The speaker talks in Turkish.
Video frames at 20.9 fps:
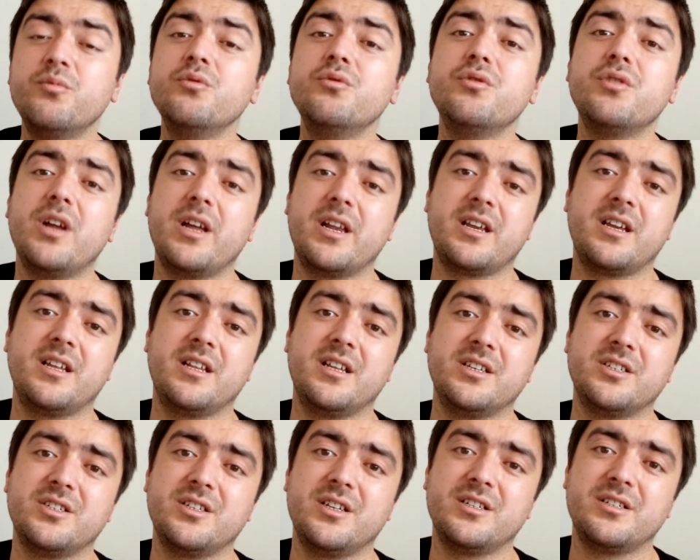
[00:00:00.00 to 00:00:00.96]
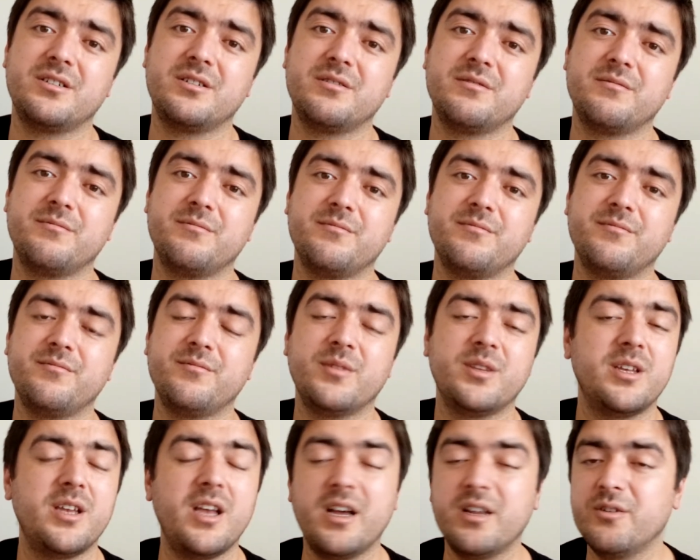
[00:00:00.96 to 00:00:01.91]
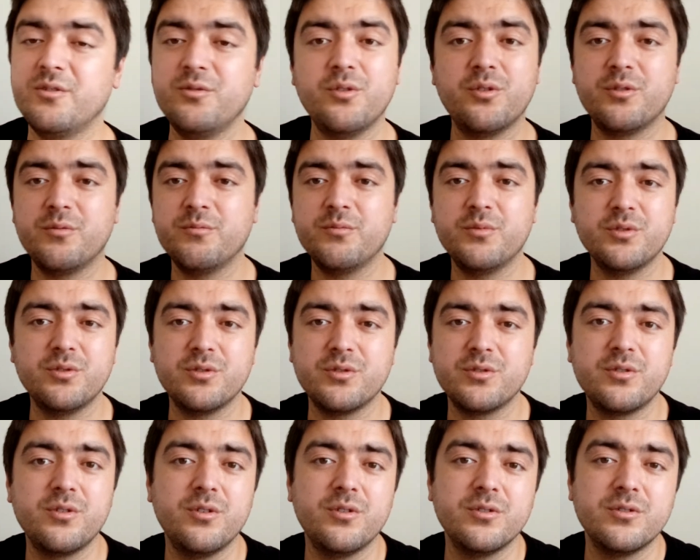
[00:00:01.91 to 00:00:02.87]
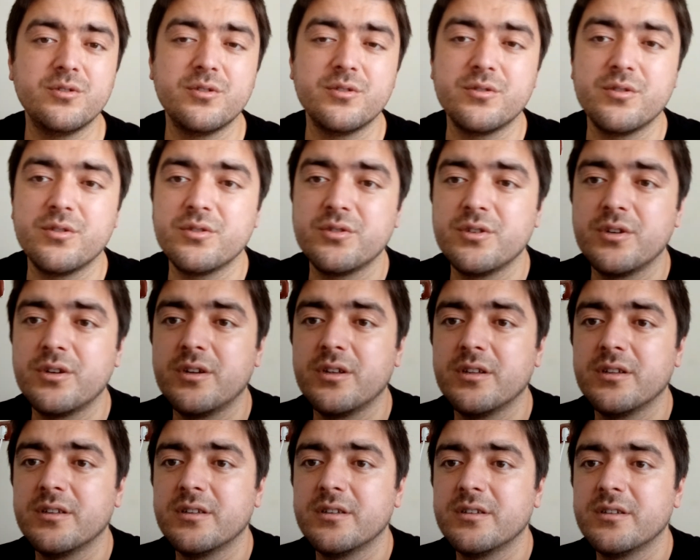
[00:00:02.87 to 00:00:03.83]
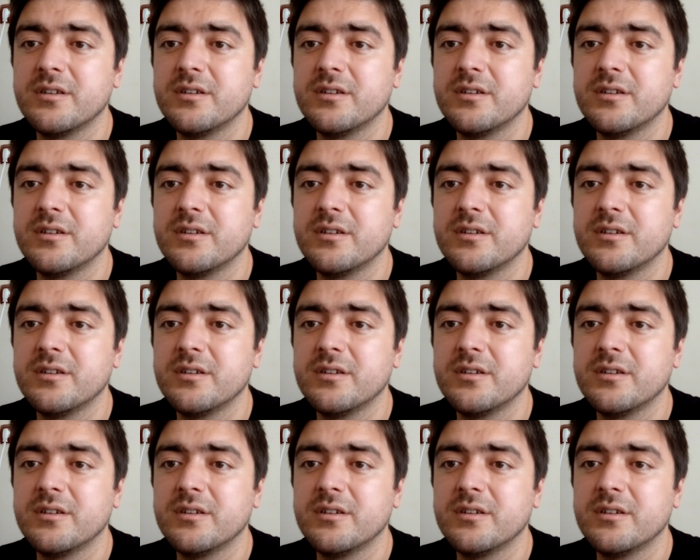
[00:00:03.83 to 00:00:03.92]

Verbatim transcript: Budur arkadaşlar. Yani yorum budur. Görüşürüz. Hoşçakalın.